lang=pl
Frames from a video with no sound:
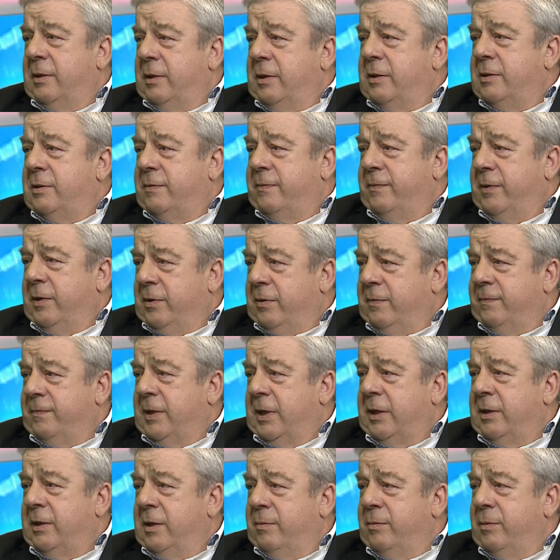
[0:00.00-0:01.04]
i z
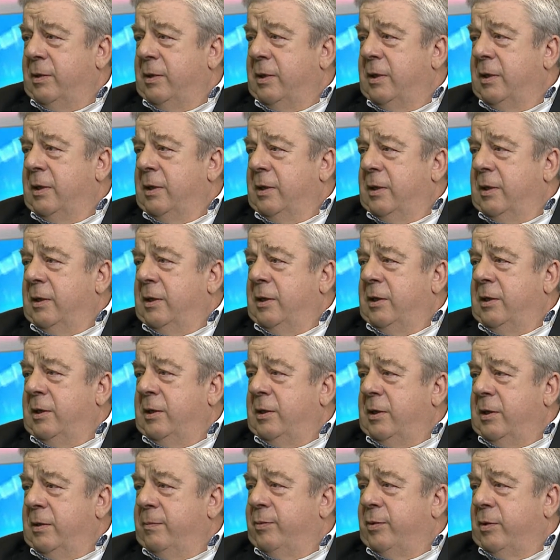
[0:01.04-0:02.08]
wychowaniem,
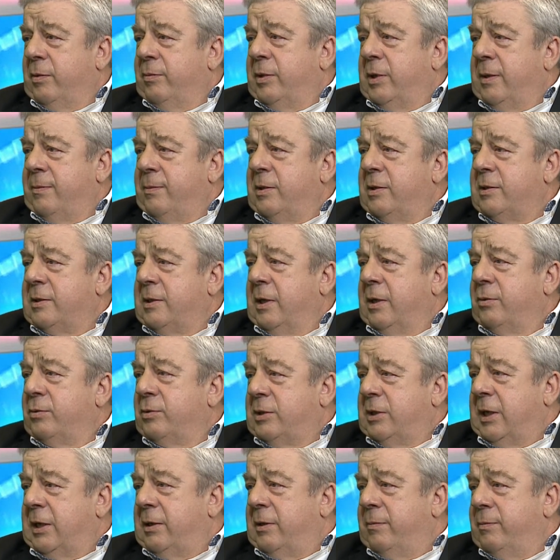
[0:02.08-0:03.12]
i, i problemy z
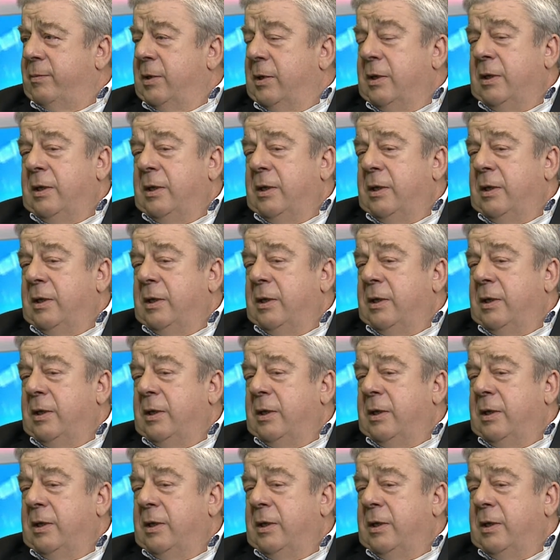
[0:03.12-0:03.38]
nauczaniem.